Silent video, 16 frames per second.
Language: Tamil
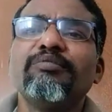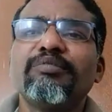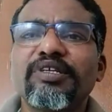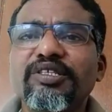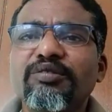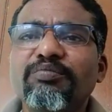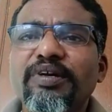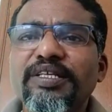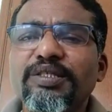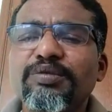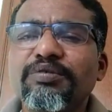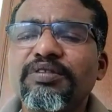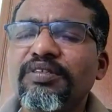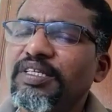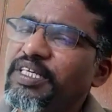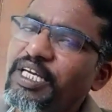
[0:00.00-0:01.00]
ப்ரெஷர்
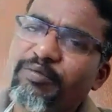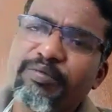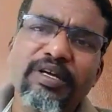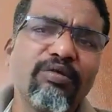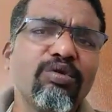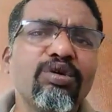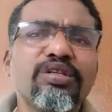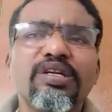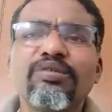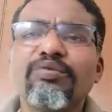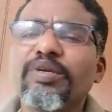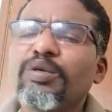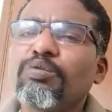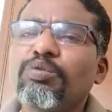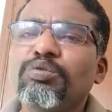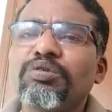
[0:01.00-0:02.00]
பாயிண்ட்ஸ் வந்து நீங்கள் எப்போ எவ்வளோ தடவை
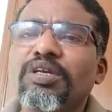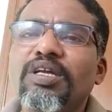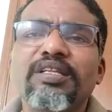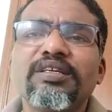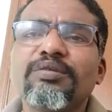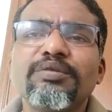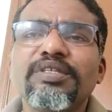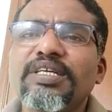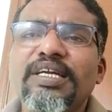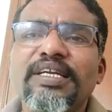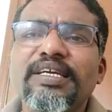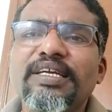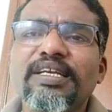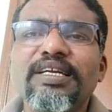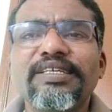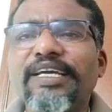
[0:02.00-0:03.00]
வேணால் கொடுத்துக்கலாம் அதுக்கு வந்து
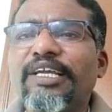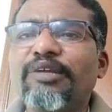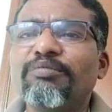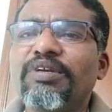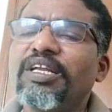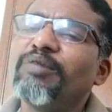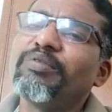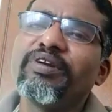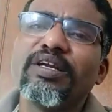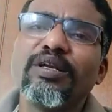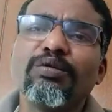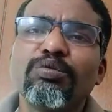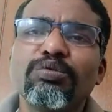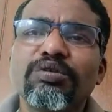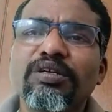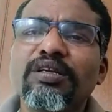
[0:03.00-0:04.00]
கணக்கு இல்லை டைம் இல்லை எப்போ
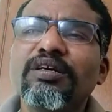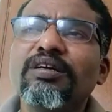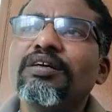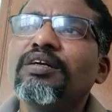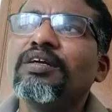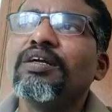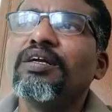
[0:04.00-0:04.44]
வேணாலும் கொடுத்துக்கலாம்